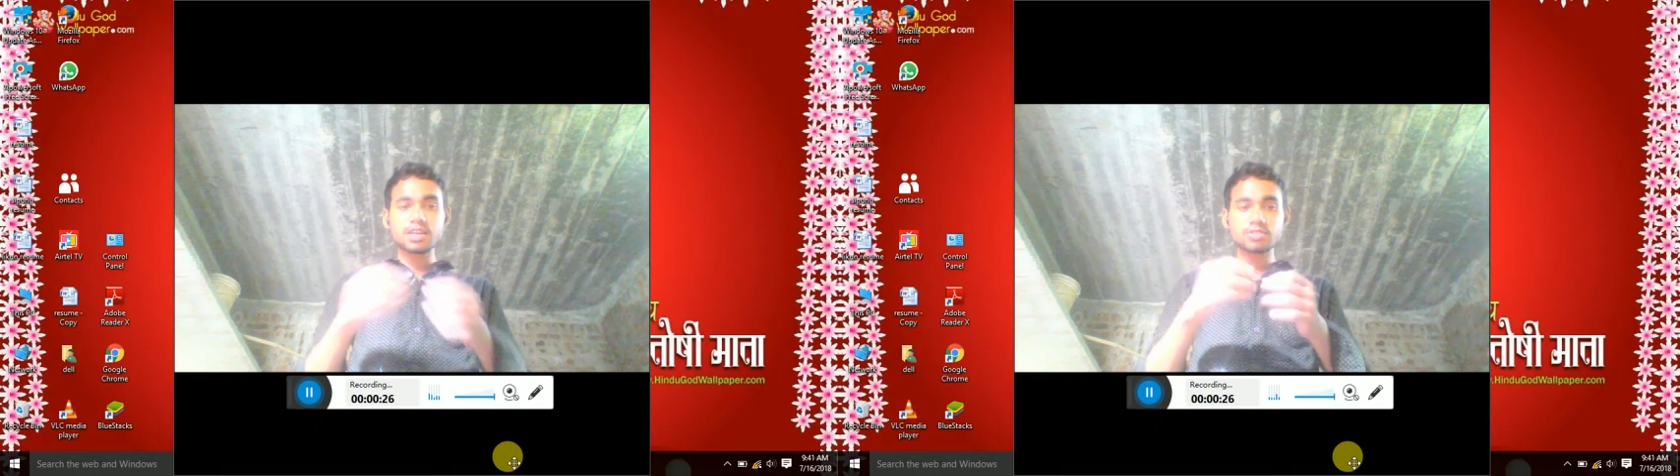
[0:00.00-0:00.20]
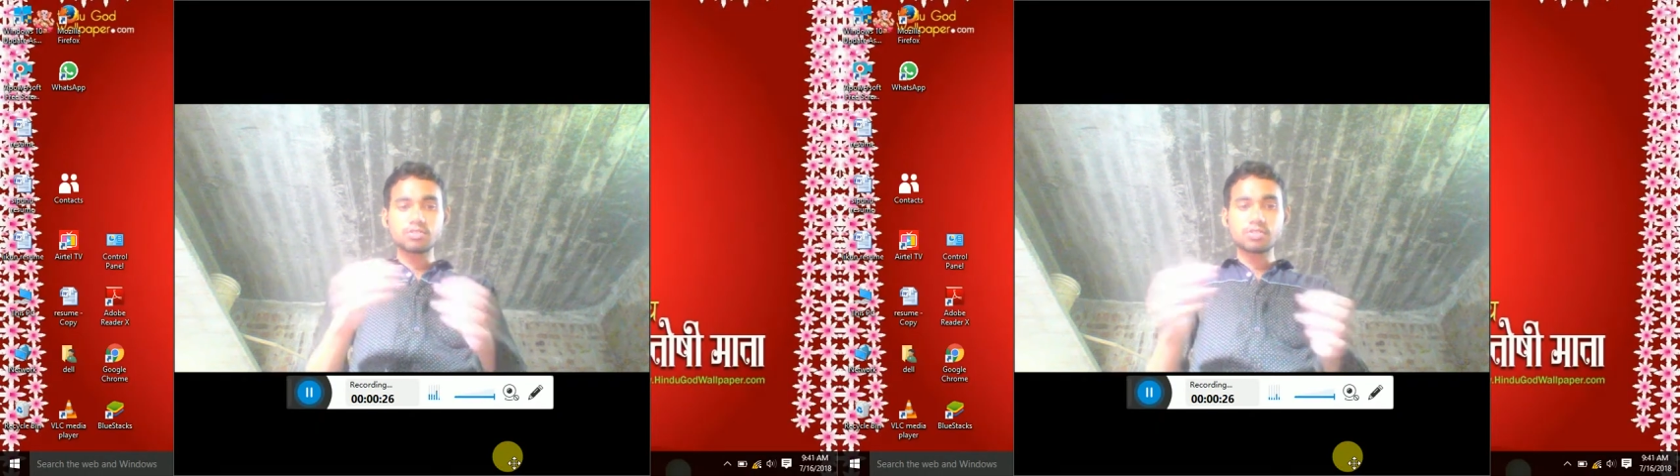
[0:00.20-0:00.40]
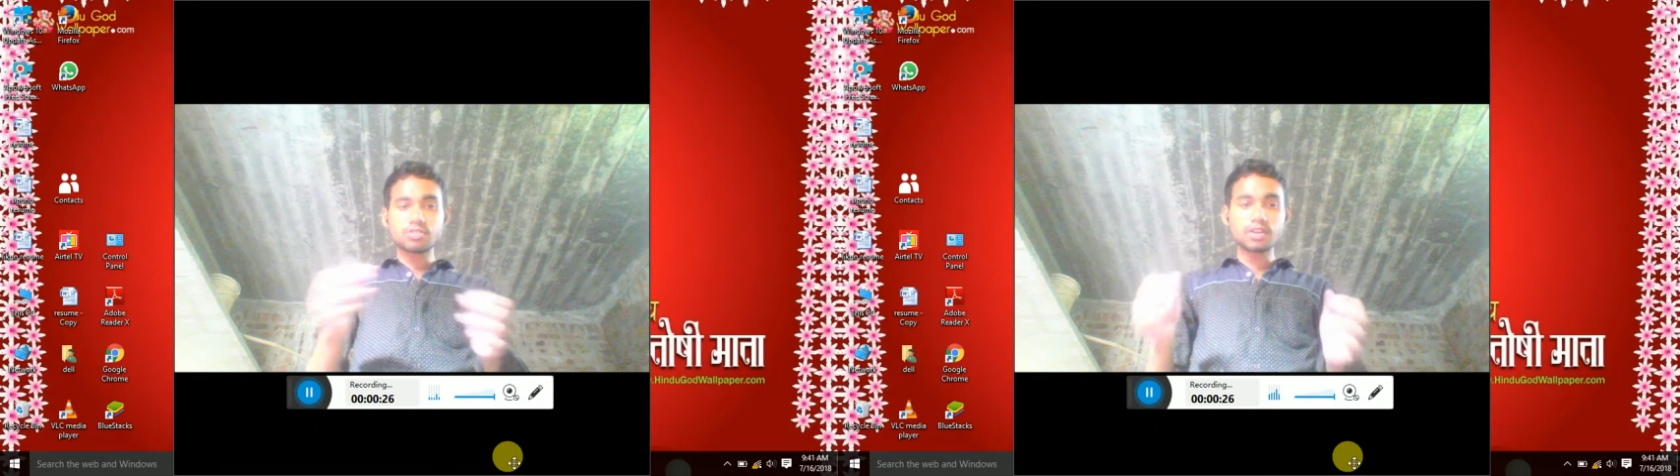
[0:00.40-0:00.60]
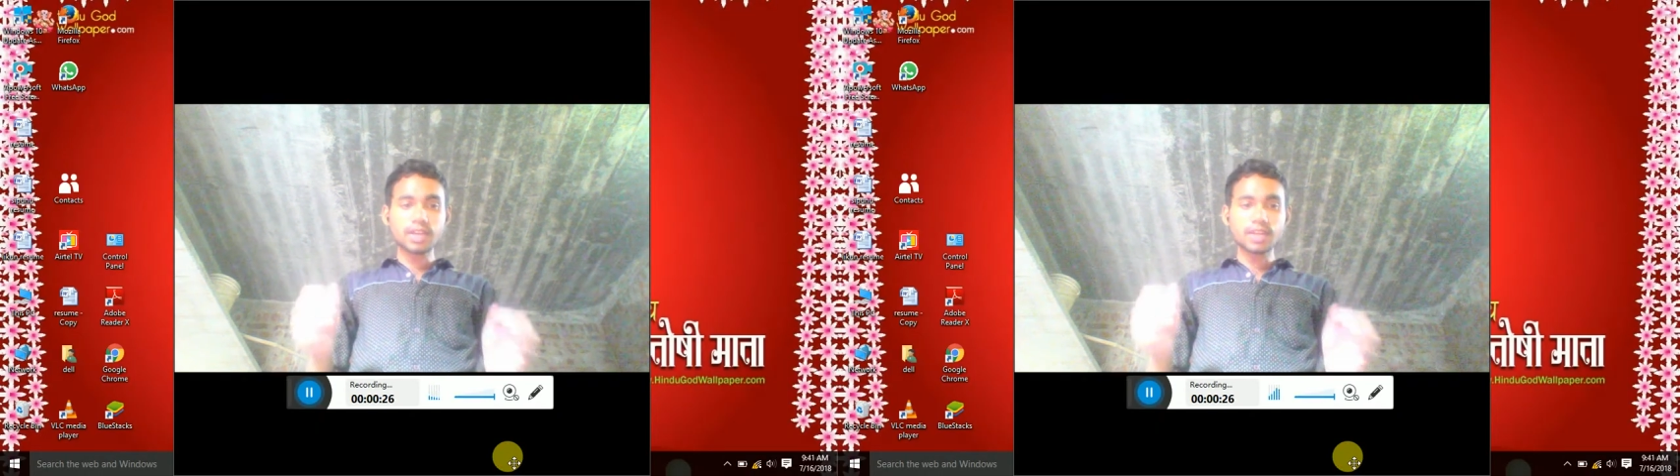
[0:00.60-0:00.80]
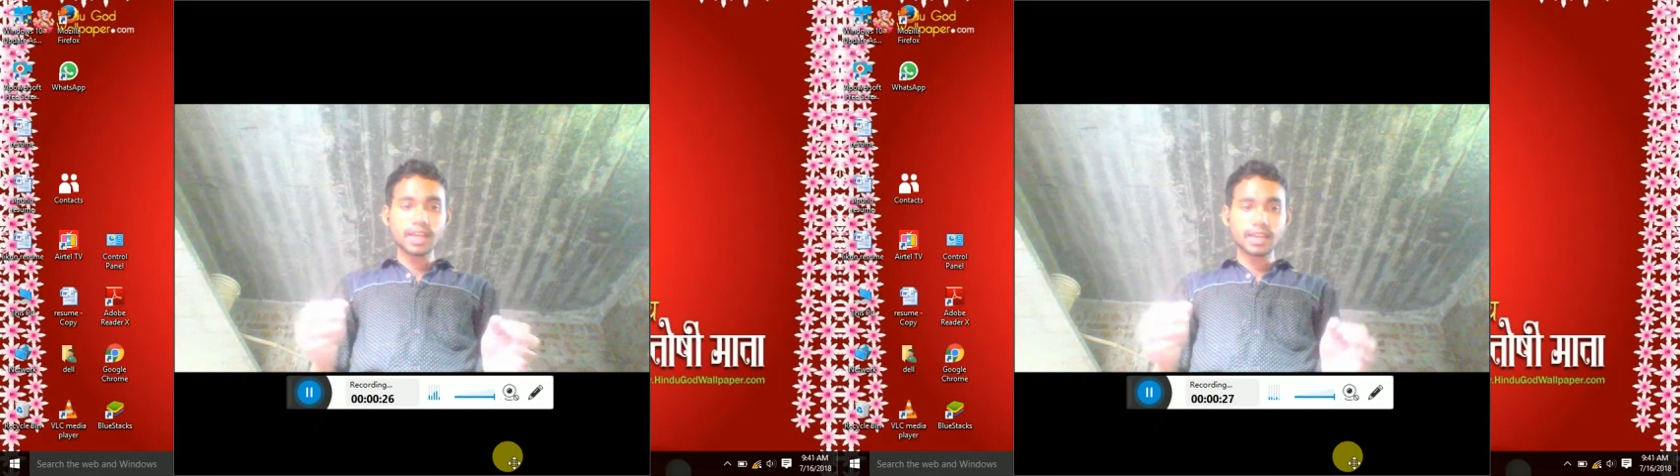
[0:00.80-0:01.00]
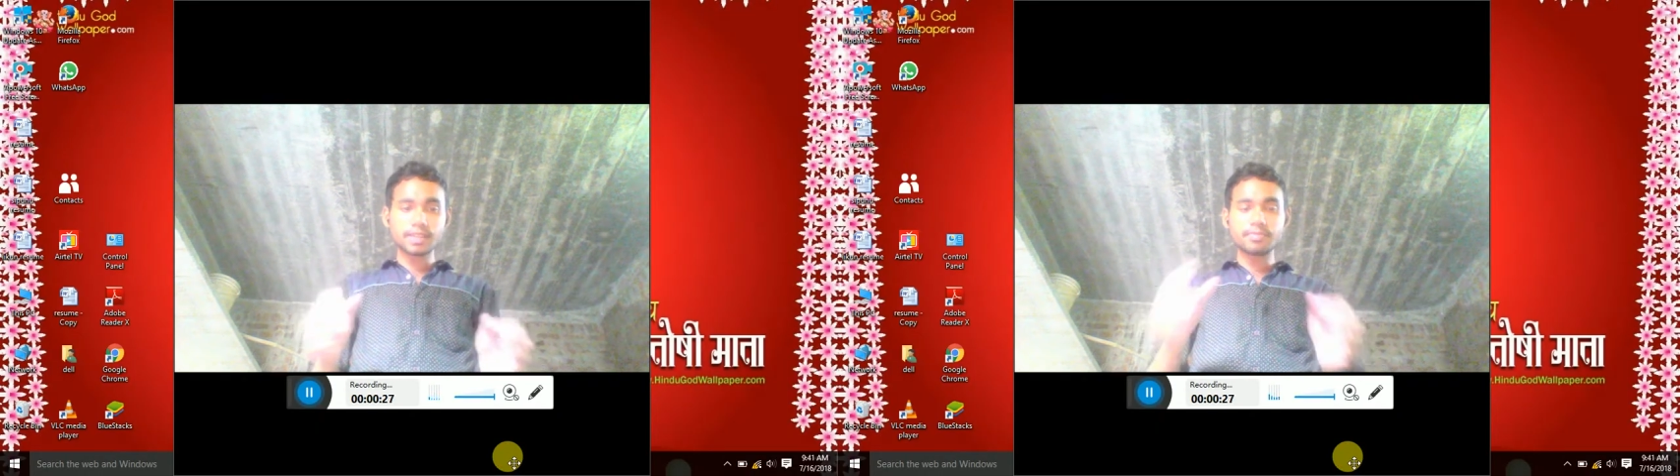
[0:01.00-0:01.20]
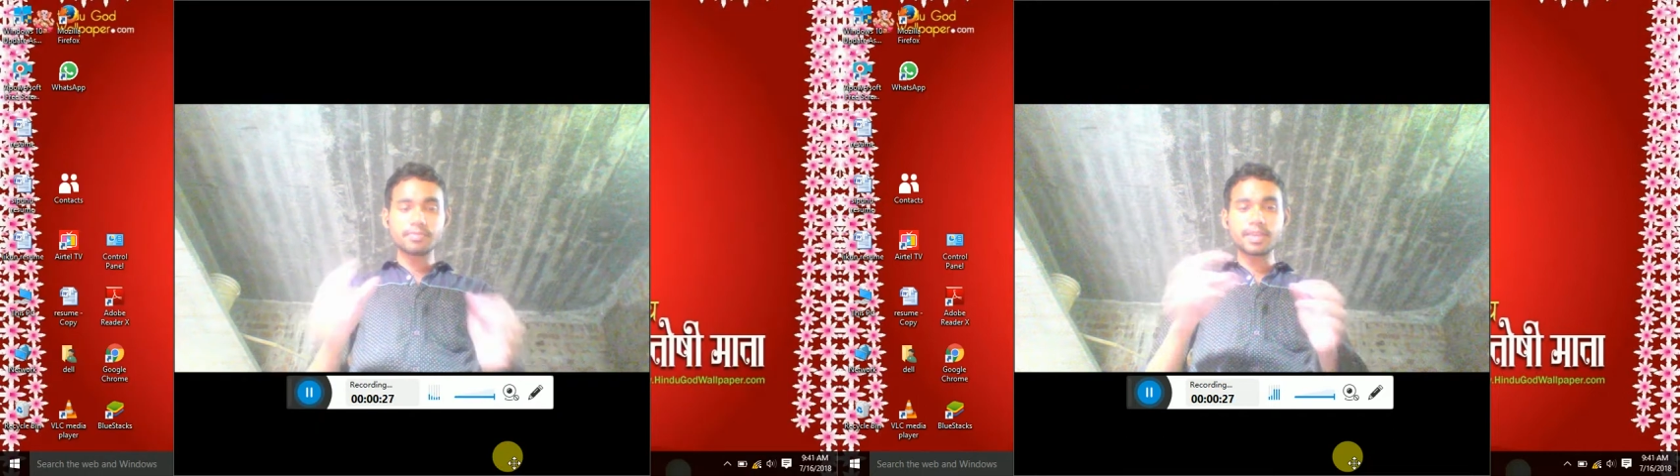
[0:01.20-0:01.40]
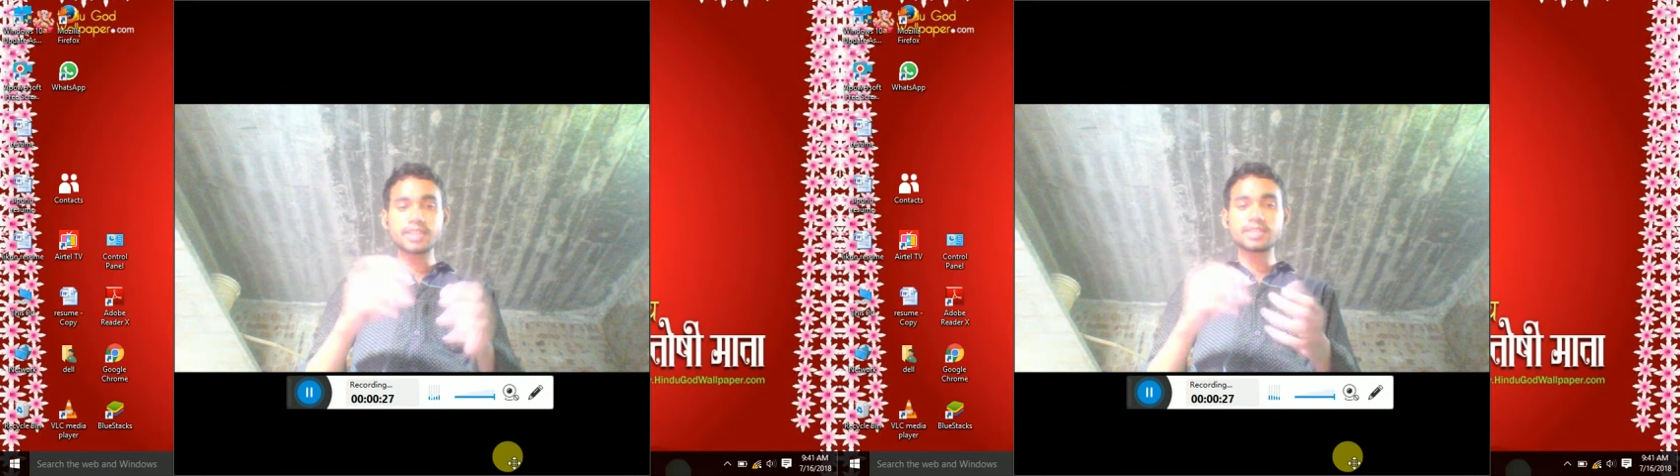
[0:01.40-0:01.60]
इसको खोल के
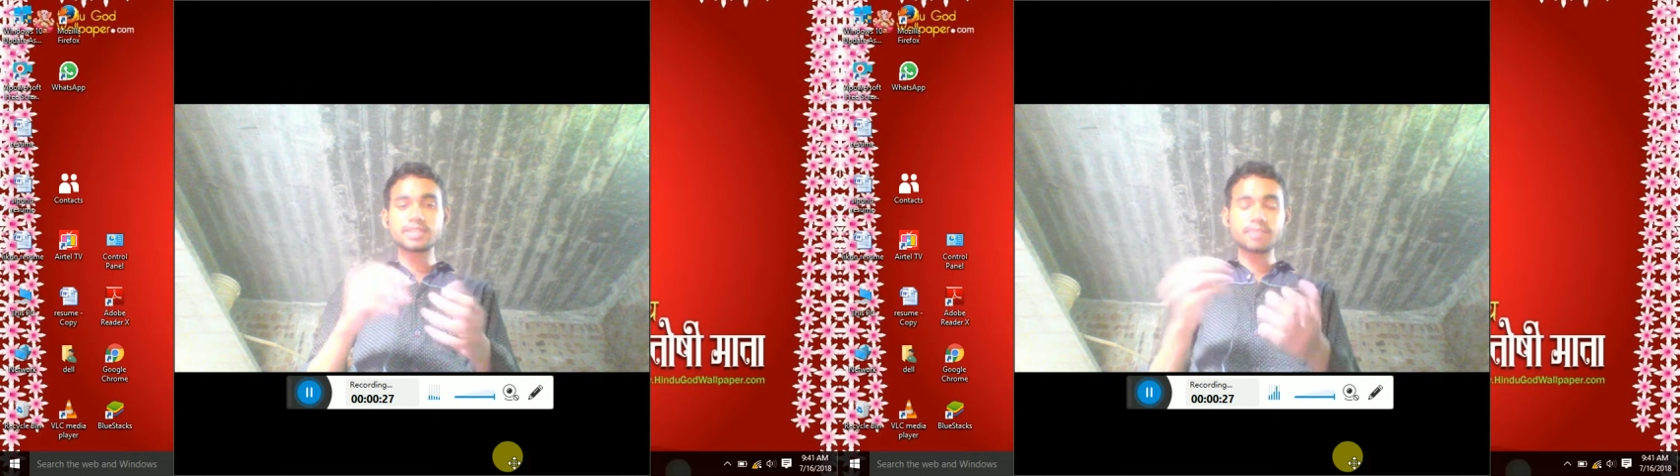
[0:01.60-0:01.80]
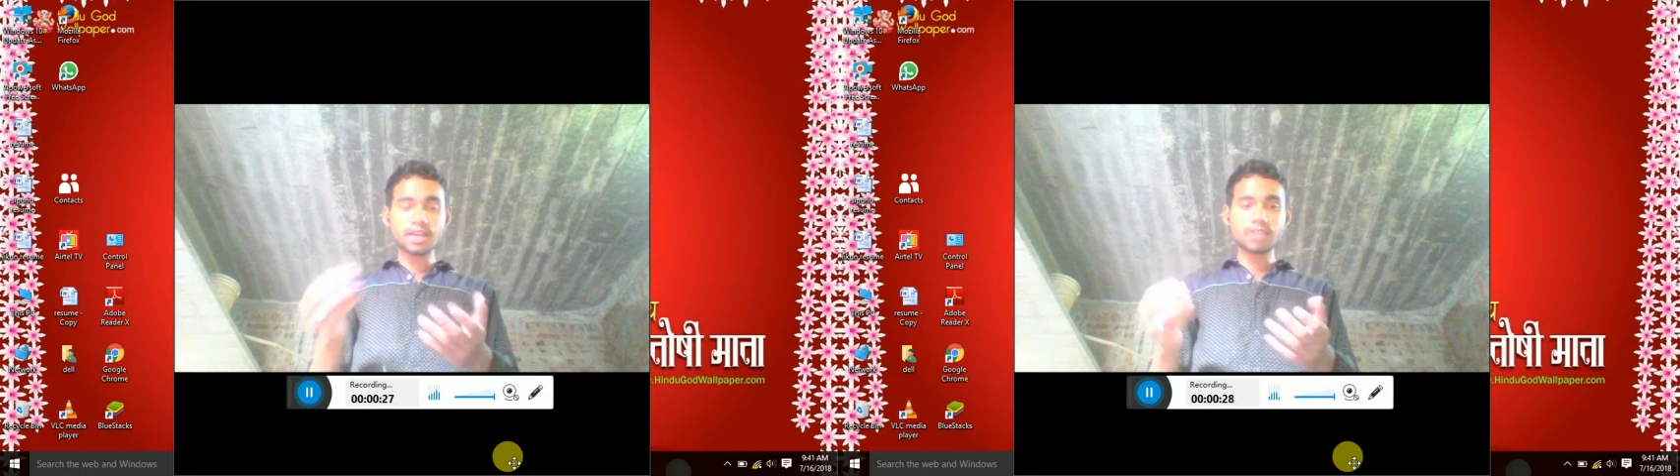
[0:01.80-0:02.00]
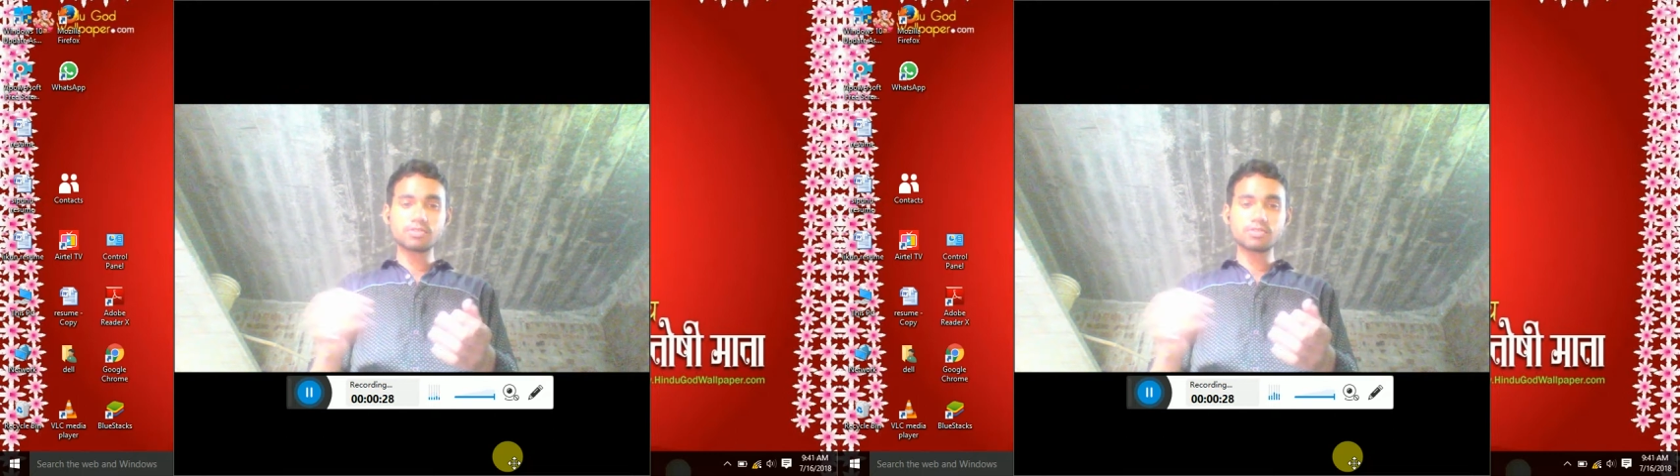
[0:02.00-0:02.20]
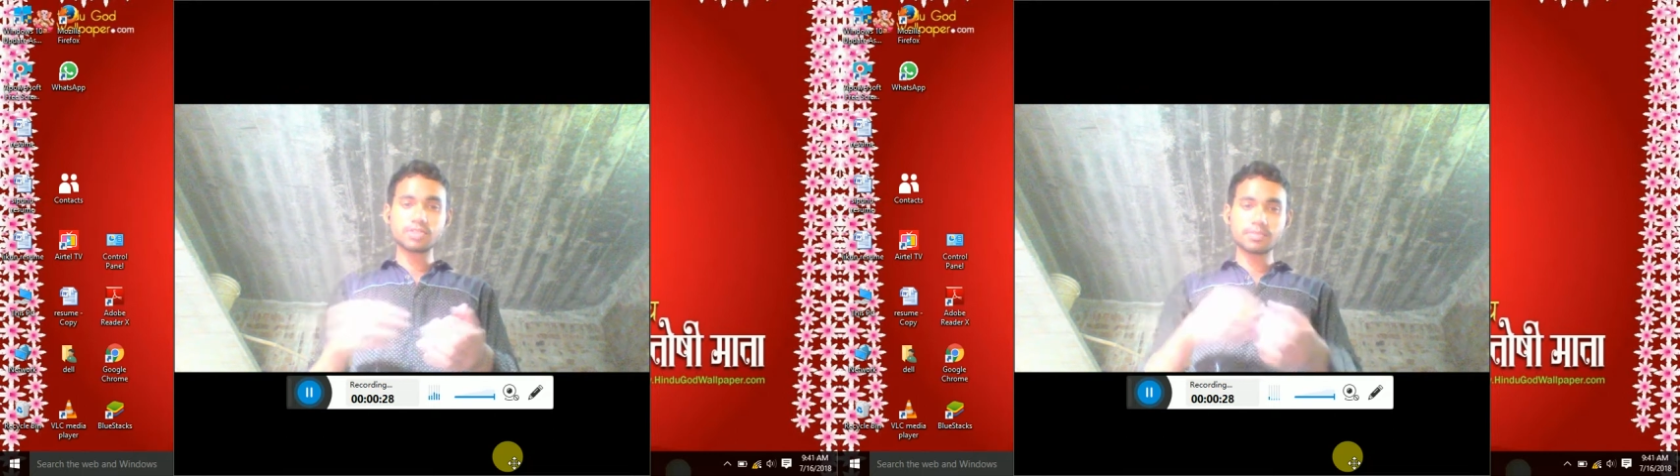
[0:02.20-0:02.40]
वी एल सी प्लेयर को